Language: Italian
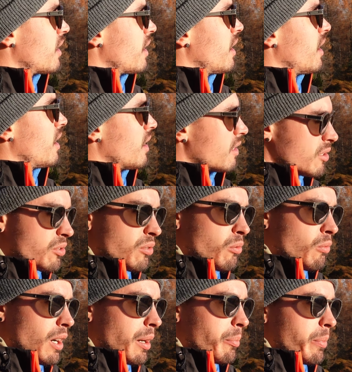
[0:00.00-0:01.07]
che sono
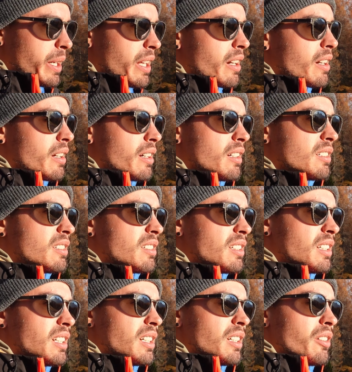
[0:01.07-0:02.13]
qua per
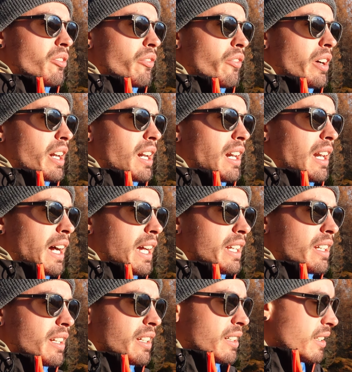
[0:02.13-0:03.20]
fare
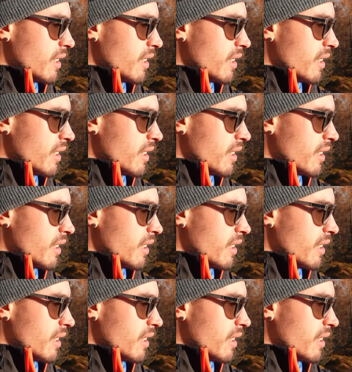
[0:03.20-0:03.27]
like